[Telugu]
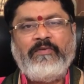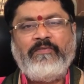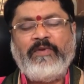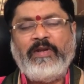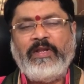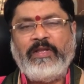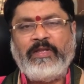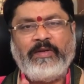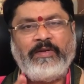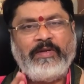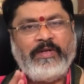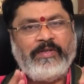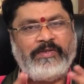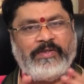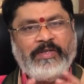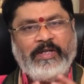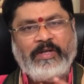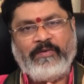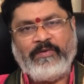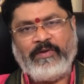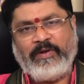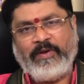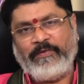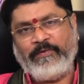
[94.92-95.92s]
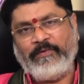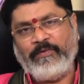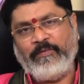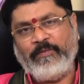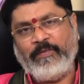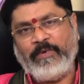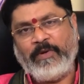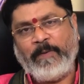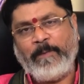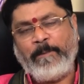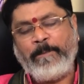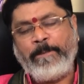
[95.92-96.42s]
ఫలితాన్ని ఇచ్చే అవకాశం
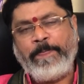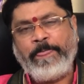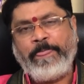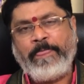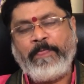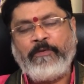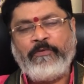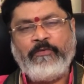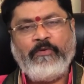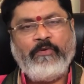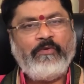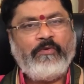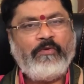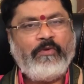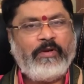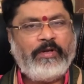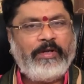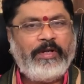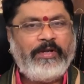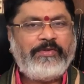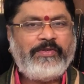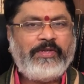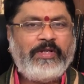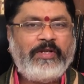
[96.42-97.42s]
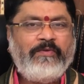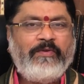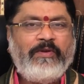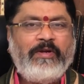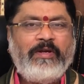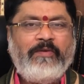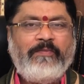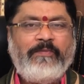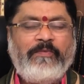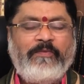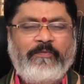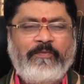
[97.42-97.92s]
అనమాట సో ఒకటి శని వల్ల
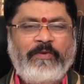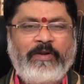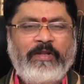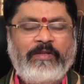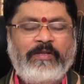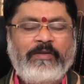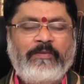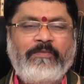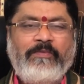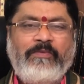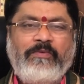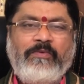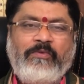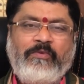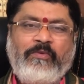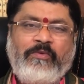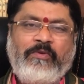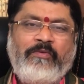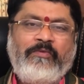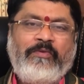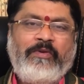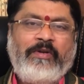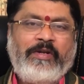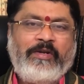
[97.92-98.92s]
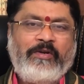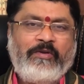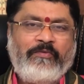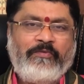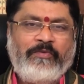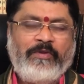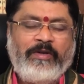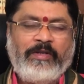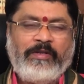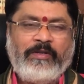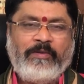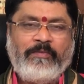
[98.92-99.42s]
ఫలితము గురుడు వల్ల రెండో
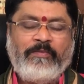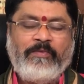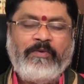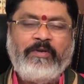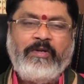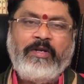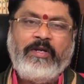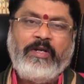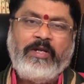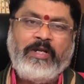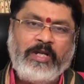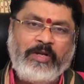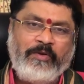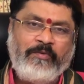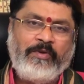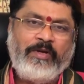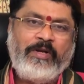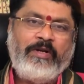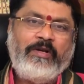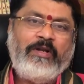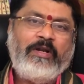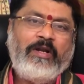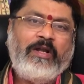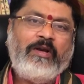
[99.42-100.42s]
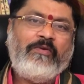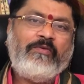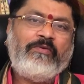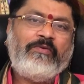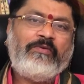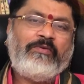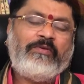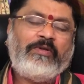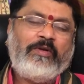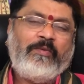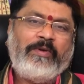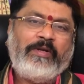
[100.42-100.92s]
ఫలితము ఇవి రెండేలాగా
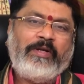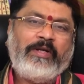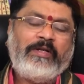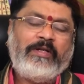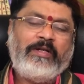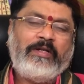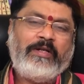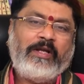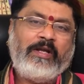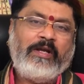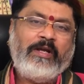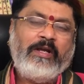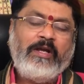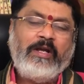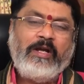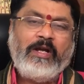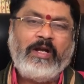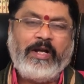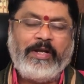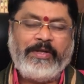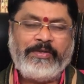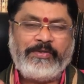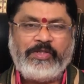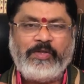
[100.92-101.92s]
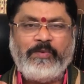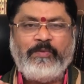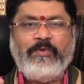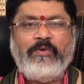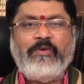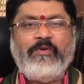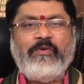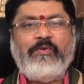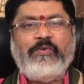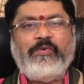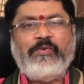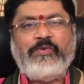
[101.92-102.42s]
ఉంటుంటే మనకి ఏంటంటే
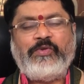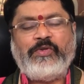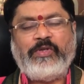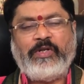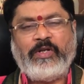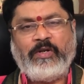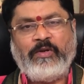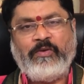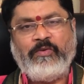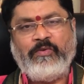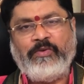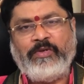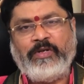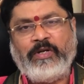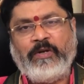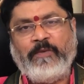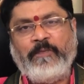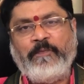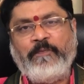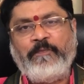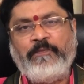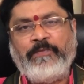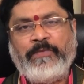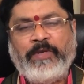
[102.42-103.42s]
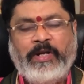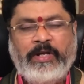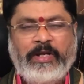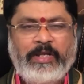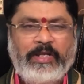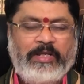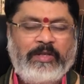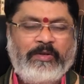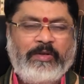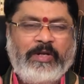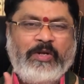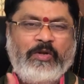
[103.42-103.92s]
అష్టంలో రాహు ఉన్నాడు అంటే
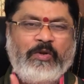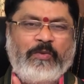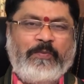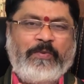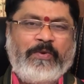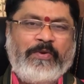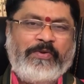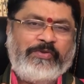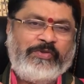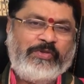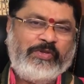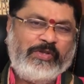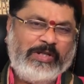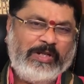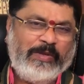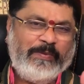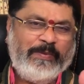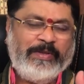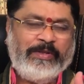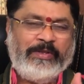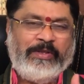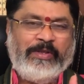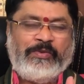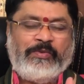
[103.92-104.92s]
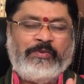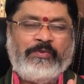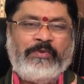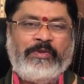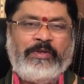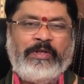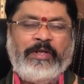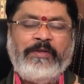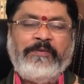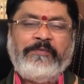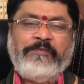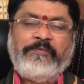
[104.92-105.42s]
ఇది రెండు పాజిటివ్గా మనం
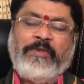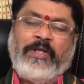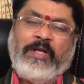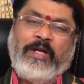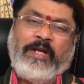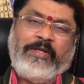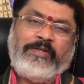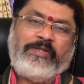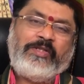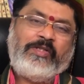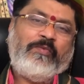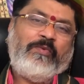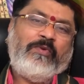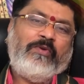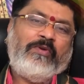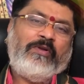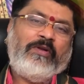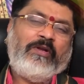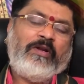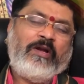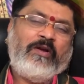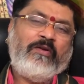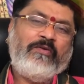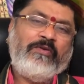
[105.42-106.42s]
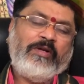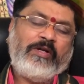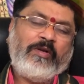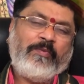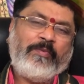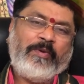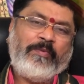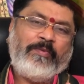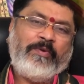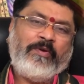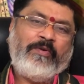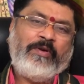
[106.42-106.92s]
తీసుకుంటే అష్టంలో ఉన్న రాహు యొక్క
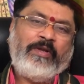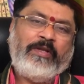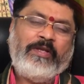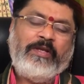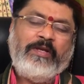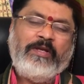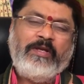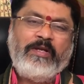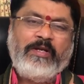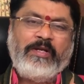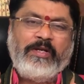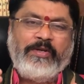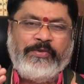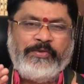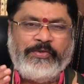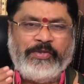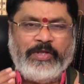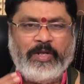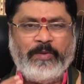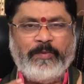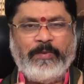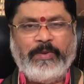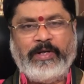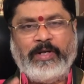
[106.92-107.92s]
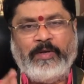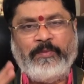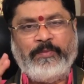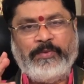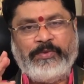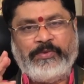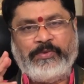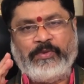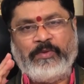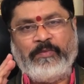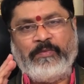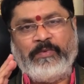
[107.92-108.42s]
ప్రభావం అనేది చాలా బాగా
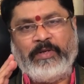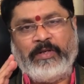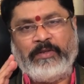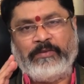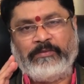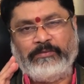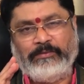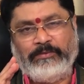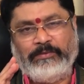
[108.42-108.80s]
కనిపిస్తుంది అనమాట